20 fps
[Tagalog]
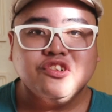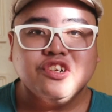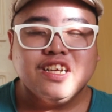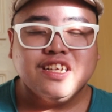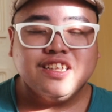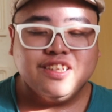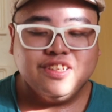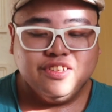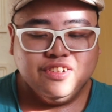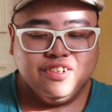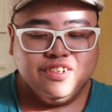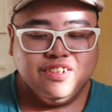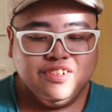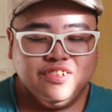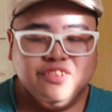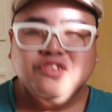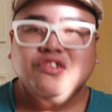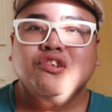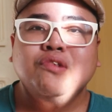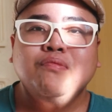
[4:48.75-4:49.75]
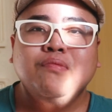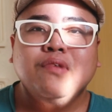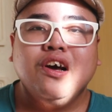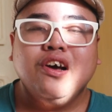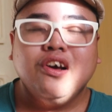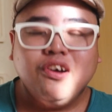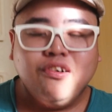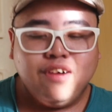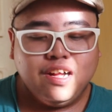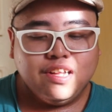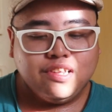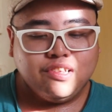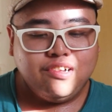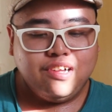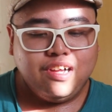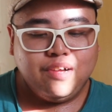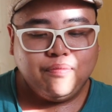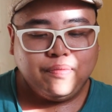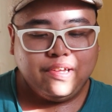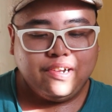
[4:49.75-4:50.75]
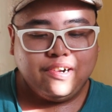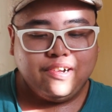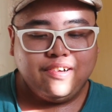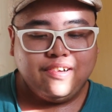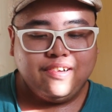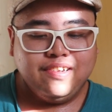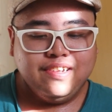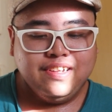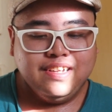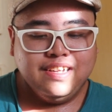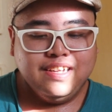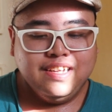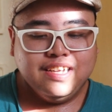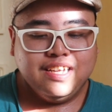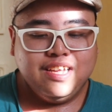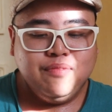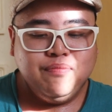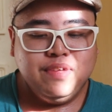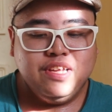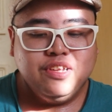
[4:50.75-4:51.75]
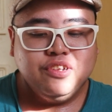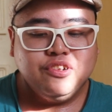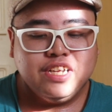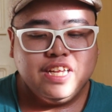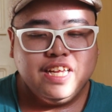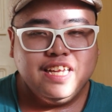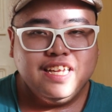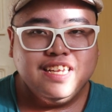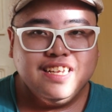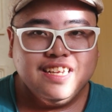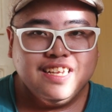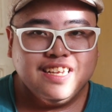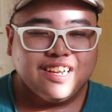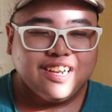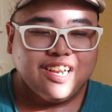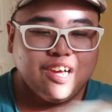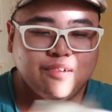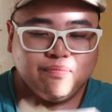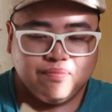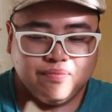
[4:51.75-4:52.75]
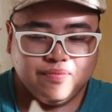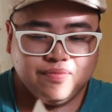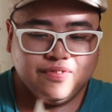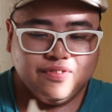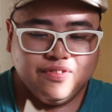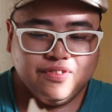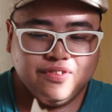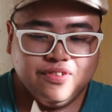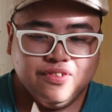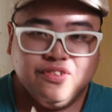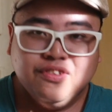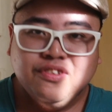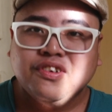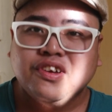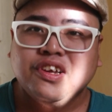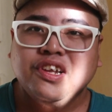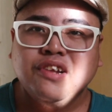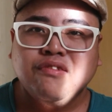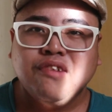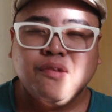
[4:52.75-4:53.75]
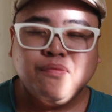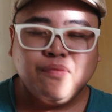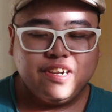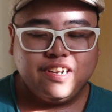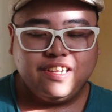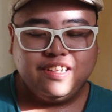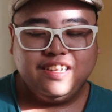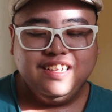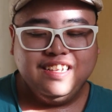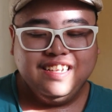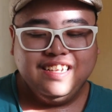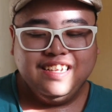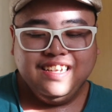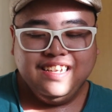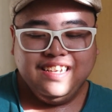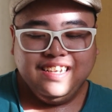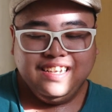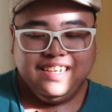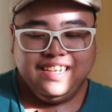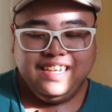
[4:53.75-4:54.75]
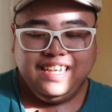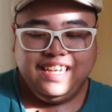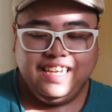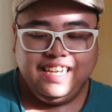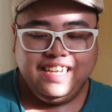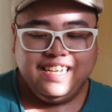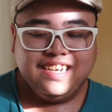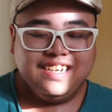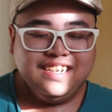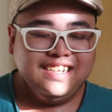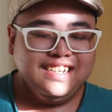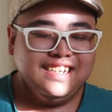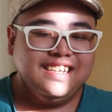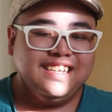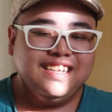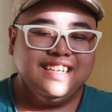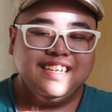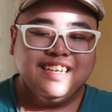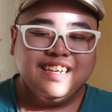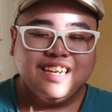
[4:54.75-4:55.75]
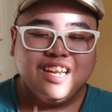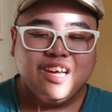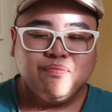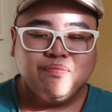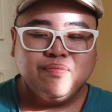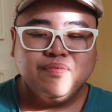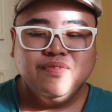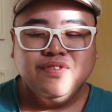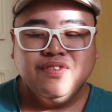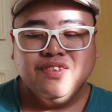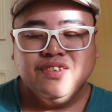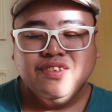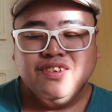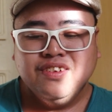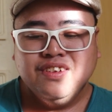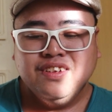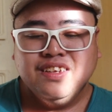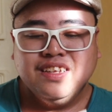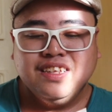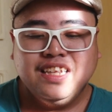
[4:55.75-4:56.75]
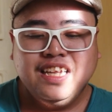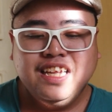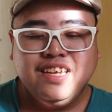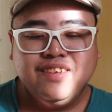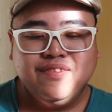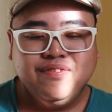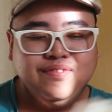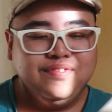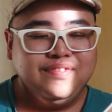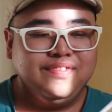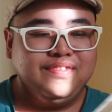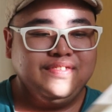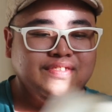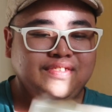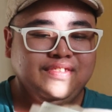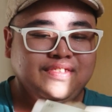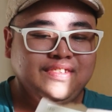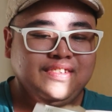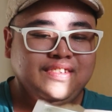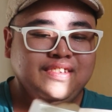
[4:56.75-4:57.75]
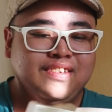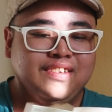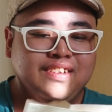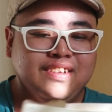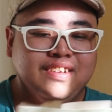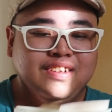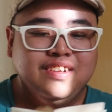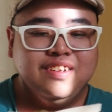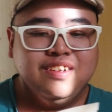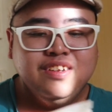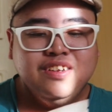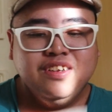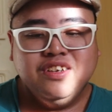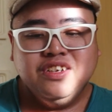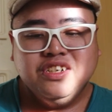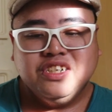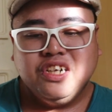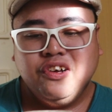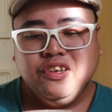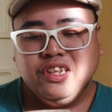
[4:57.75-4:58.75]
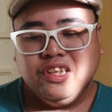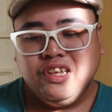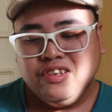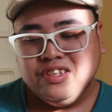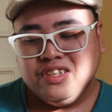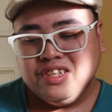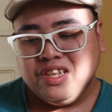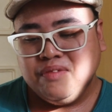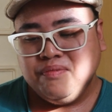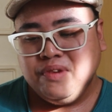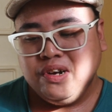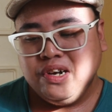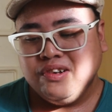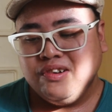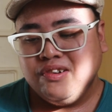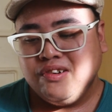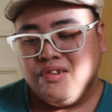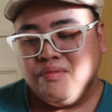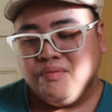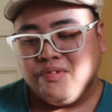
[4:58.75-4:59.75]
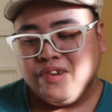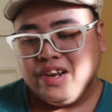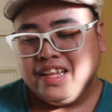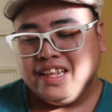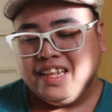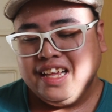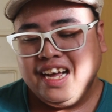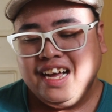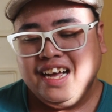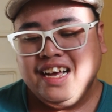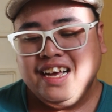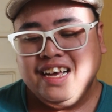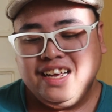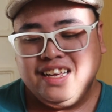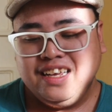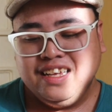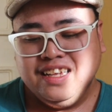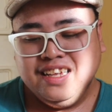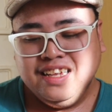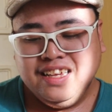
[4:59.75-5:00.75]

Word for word: Jed. Hindi ko na magagawa to ah, pero give me a J, clap. Ginawa pa rin. E. Clap. D. Shout out sa Virgo home friend. Hahaha.